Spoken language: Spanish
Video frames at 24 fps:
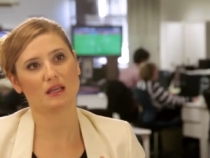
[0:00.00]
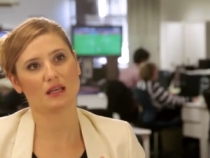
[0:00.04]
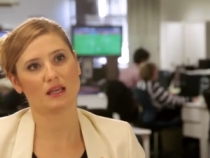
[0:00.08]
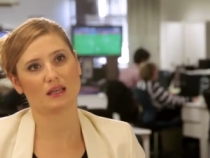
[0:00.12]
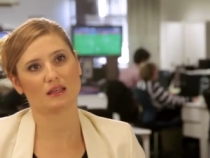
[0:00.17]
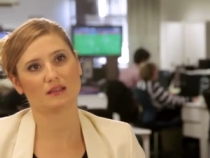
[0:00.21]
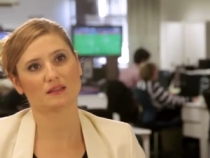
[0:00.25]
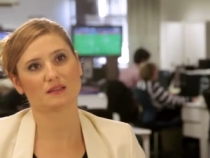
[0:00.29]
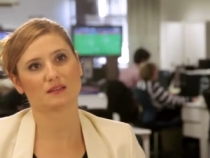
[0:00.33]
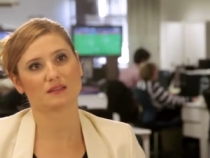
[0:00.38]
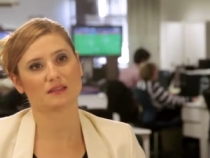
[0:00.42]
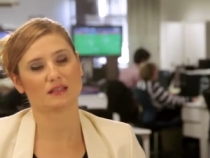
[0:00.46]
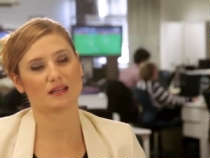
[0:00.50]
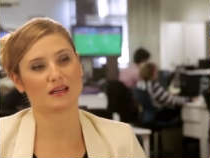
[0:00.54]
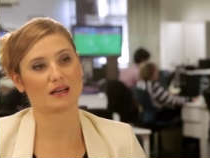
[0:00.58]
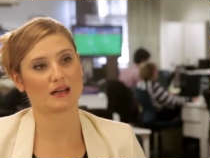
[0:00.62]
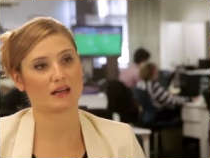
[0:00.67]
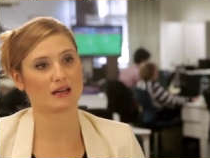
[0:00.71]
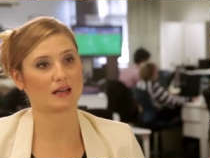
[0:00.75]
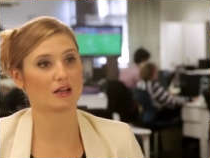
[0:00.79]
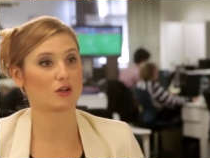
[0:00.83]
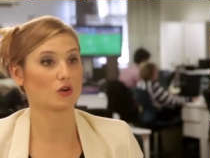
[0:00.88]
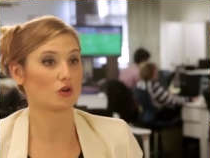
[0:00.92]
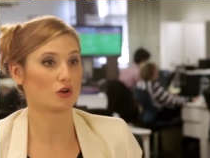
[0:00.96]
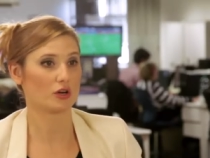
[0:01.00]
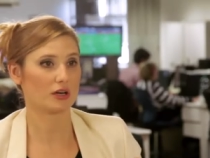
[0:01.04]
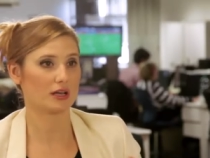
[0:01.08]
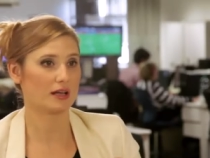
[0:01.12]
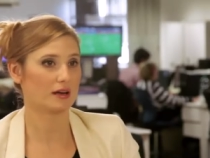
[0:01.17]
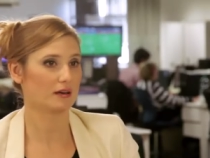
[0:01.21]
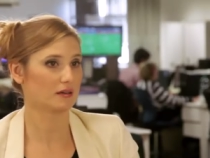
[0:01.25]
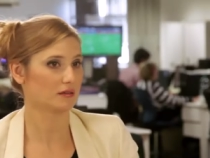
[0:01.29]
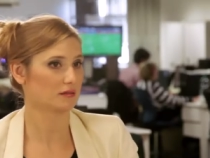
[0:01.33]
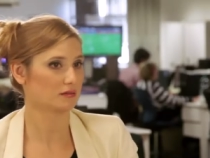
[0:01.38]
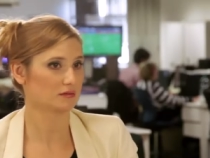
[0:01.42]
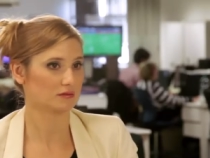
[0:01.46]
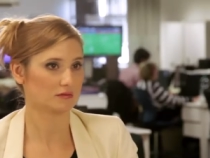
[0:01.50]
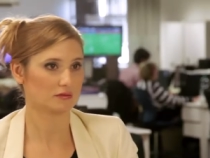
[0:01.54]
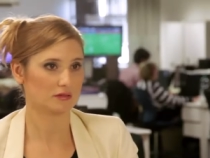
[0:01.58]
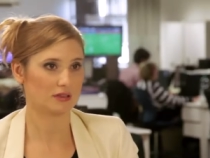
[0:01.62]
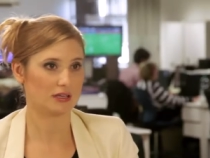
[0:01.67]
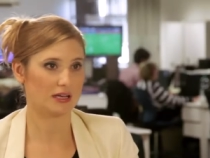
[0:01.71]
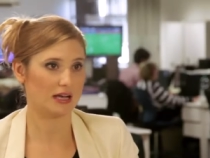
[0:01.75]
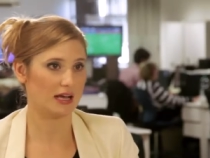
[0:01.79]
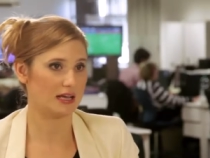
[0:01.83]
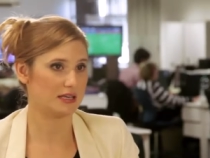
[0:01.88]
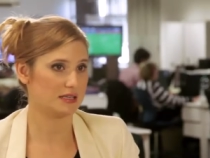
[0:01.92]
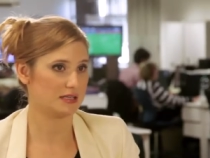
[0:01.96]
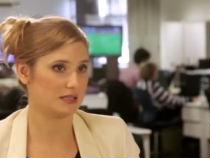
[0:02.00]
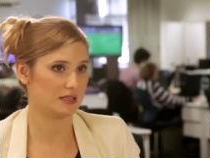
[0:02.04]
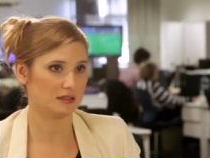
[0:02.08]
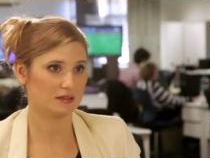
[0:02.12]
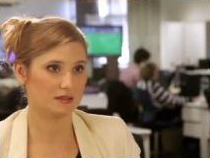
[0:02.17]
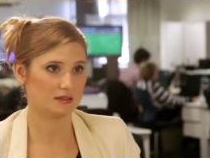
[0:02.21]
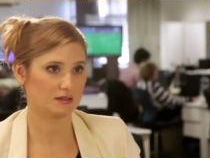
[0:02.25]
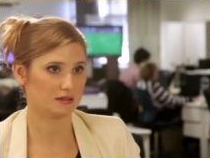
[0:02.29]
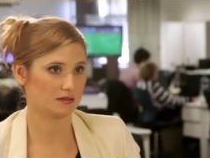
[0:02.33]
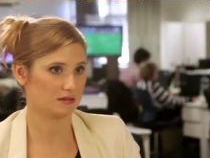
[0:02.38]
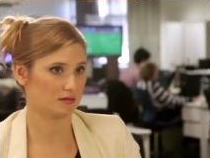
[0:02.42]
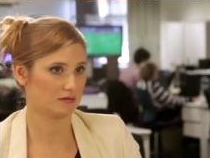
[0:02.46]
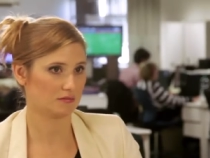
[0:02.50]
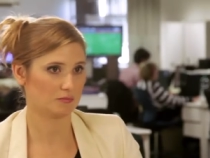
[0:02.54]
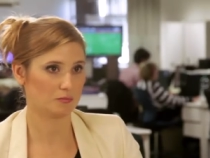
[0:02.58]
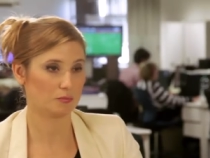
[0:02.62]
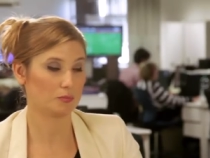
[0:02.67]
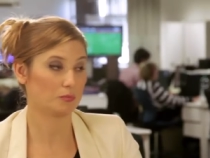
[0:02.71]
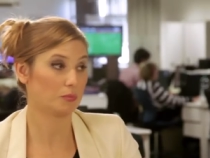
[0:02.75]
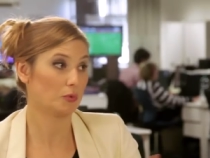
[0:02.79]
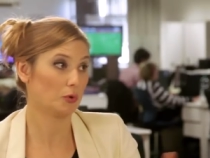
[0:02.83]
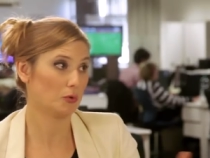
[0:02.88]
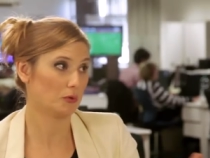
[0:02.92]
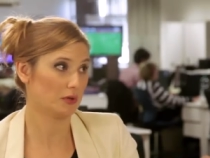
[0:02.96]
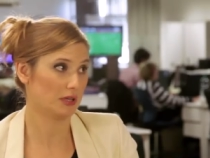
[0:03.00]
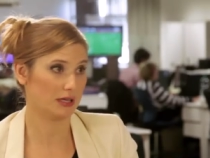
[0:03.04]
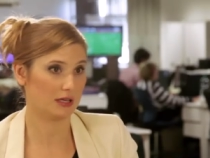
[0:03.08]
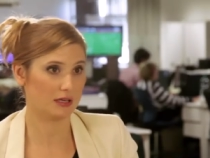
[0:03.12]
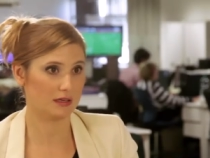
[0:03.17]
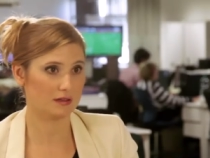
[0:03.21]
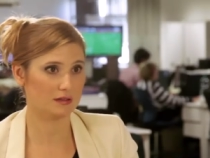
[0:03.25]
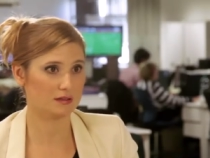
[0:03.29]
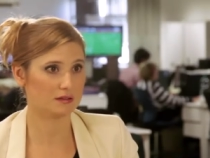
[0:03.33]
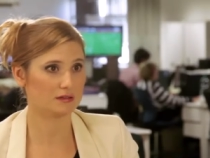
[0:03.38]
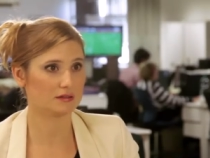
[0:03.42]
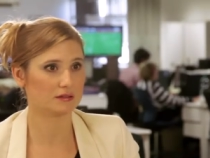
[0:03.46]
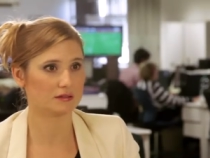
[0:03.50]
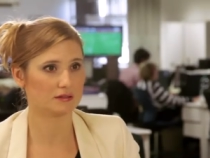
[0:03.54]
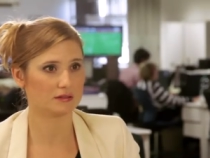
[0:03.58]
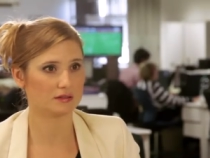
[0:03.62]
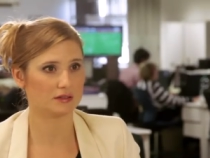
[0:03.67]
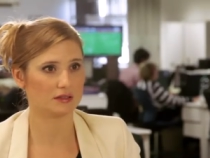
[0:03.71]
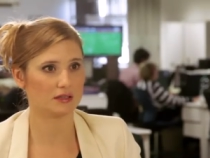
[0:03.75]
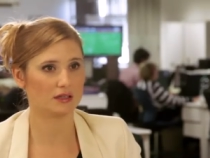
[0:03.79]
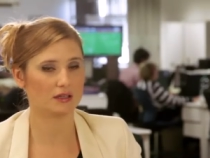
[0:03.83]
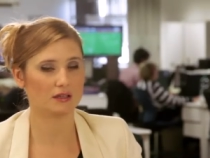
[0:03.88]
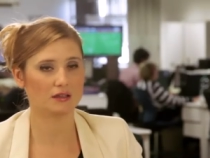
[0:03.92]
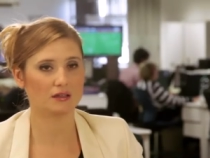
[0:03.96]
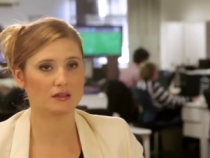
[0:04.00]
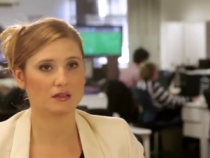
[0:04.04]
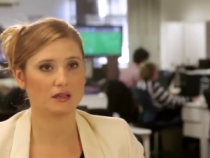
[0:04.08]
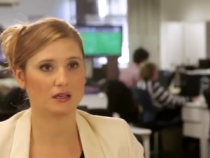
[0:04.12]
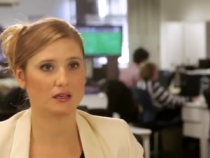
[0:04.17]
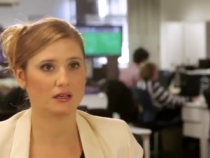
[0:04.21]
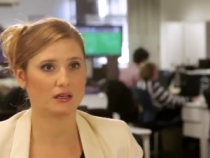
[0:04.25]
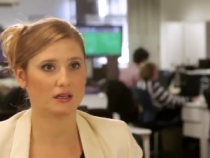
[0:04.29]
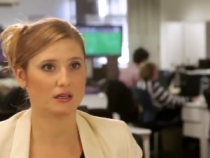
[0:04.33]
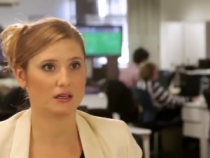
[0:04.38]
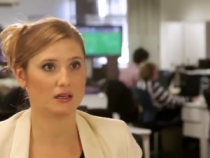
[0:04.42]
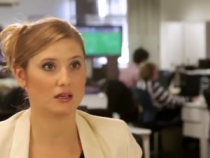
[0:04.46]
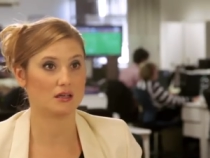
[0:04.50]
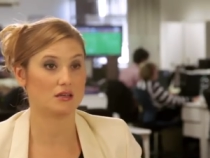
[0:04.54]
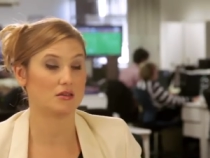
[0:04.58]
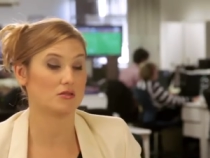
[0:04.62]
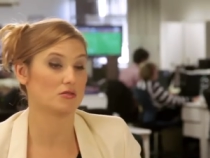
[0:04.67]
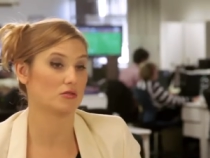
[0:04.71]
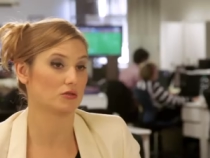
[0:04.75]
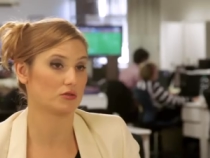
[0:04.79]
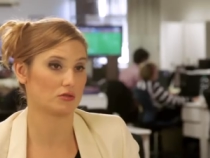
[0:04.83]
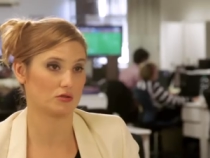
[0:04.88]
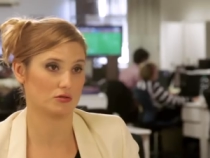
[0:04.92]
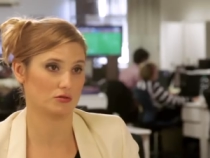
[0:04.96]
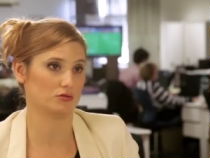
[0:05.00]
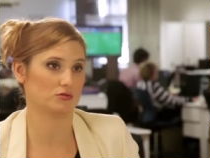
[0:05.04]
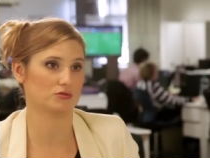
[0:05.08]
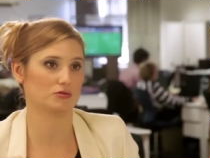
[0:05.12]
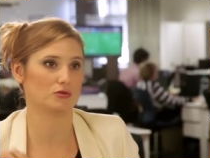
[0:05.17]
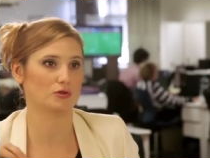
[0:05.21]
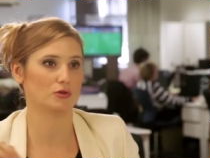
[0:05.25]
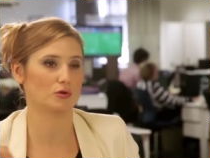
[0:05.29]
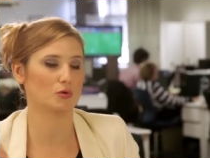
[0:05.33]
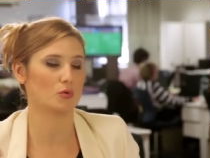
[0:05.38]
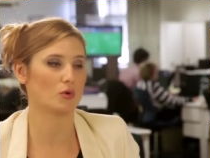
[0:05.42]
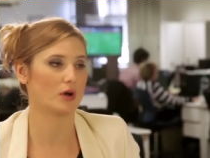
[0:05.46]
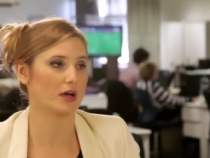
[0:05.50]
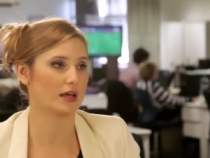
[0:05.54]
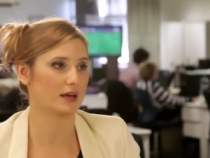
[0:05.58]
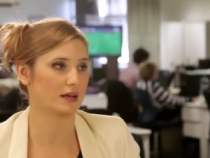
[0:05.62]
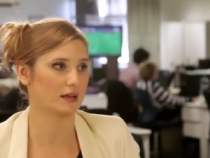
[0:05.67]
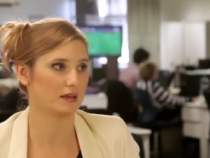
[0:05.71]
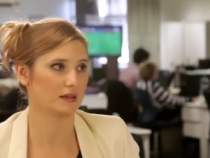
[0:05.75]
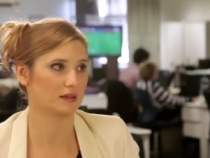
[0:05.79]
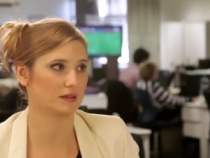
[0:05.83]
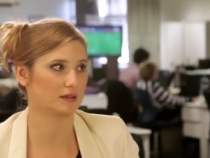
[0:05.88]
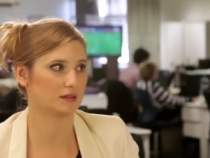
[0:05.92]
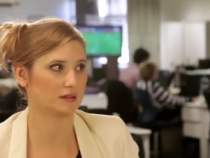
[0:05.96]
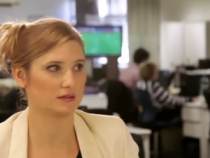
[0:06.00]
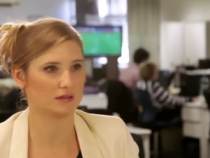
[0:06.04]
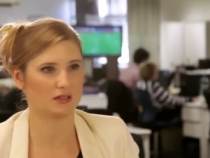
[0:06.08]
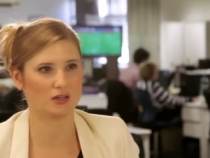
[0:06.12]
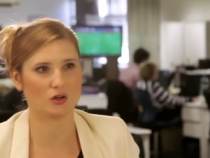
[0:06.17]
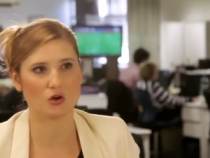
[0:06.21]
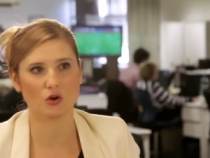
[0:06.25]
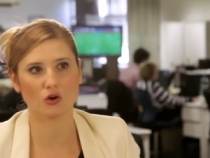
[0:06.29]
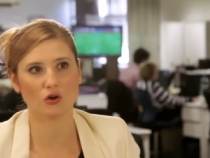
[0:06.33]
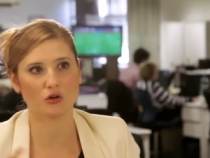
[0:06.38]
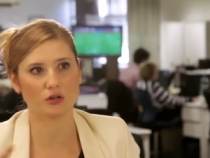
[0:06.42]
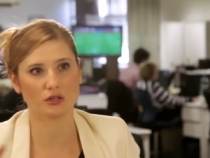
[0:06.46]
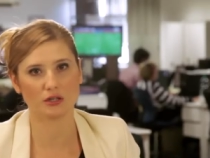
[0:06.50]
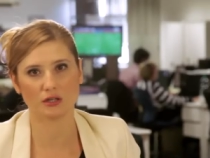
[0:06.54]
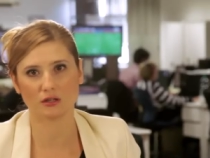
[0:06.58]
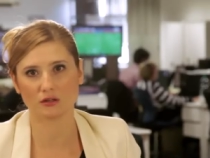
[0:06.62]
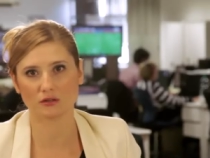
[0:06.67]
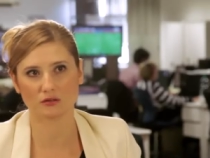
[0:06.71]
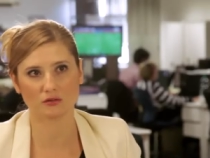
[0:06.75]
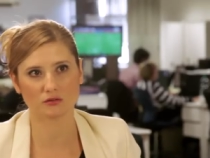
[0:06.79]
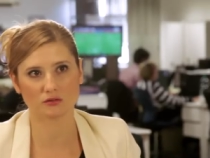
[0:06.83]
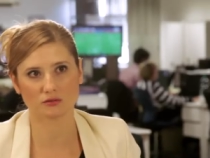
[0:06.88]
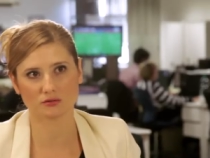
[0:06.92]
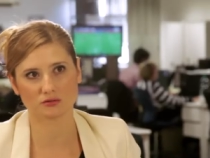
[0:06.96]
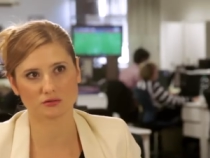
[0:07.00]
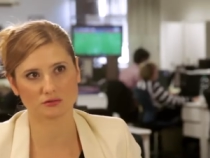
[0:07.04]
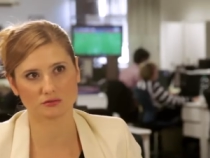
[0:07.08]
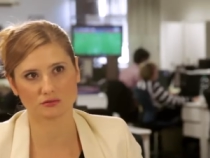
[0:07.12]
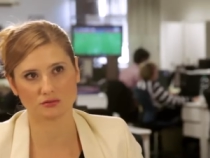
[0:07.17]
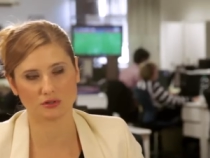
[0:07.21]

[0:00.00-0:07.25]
es recorrer calles públicas eh, y otros lugares icónicos.